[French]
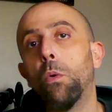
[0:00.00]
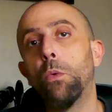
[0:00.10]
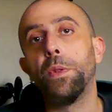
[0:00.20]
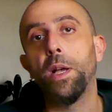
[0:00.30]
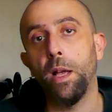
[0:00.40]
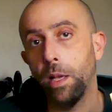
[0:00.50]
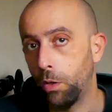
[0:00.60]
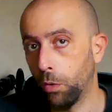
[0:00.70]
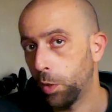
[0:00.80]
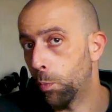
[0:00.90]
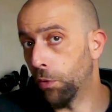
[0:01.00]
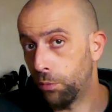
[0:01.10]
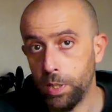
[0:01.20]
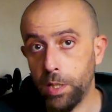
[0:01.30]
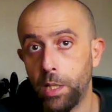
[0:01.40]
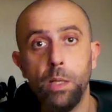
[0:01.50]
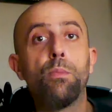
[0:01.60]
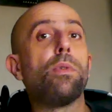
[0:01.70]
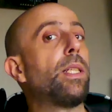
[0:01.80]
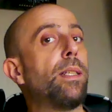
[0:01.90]
On a un gant qui peut vous aider
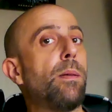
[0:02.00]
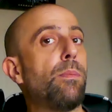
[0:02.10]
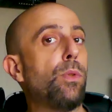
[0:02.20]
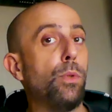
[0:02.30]
pour l'étape